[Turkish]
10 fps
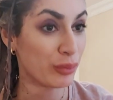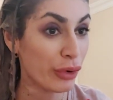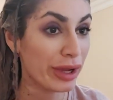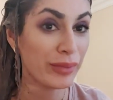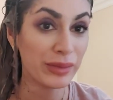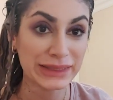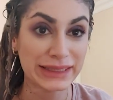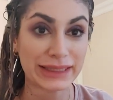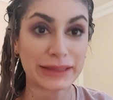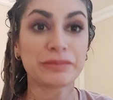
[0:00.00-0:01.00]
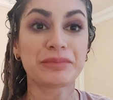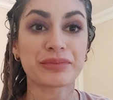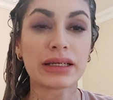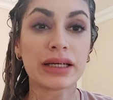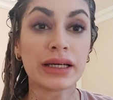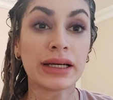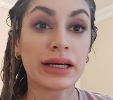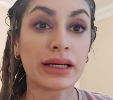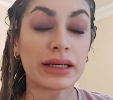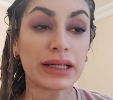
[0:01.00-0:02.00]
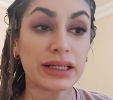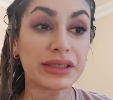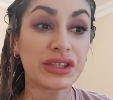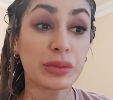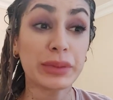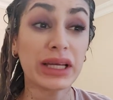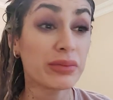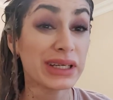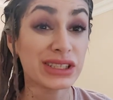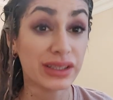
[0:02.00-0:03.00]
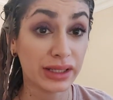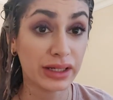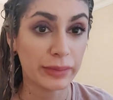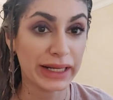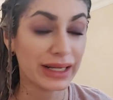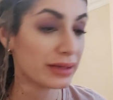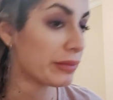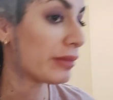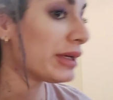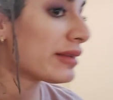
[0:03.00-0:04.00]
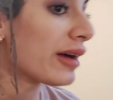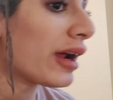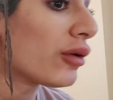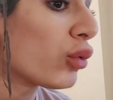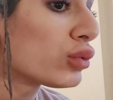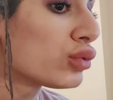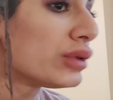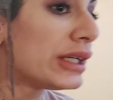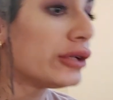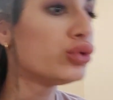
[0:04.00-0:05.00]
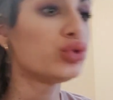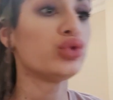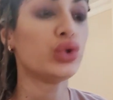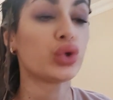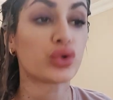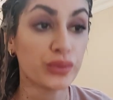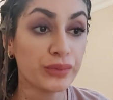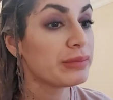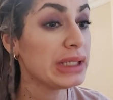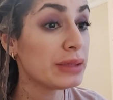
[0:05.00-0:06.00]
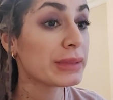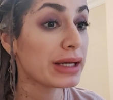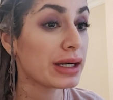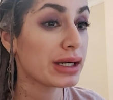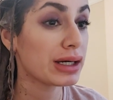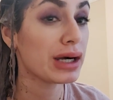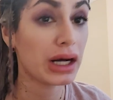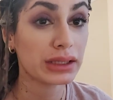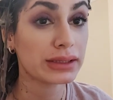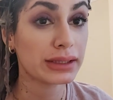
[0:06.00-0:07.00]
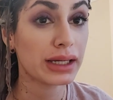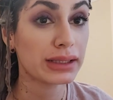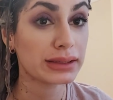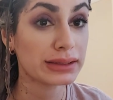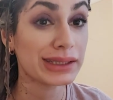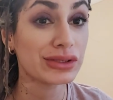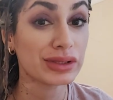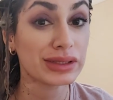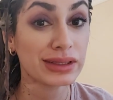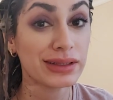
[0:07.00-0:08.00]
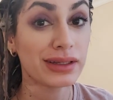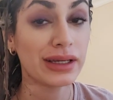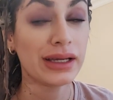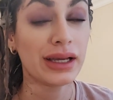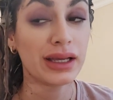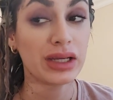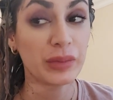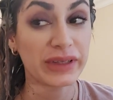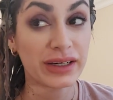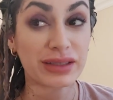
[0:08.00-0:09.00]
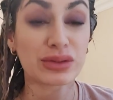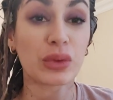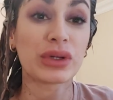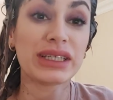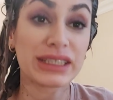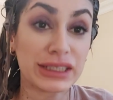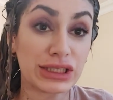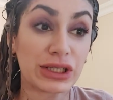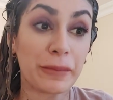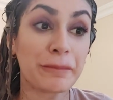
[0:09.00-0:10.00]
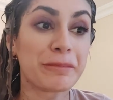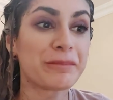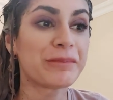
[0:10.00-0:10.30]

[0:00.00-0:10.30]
boyama bitti. Yaklaşık bir 25 dakika bekletmem yeterli olur diye düşünüyorum. 20 dakika kaldı yani kısacası. 20 dakika sonra yıkayacağım.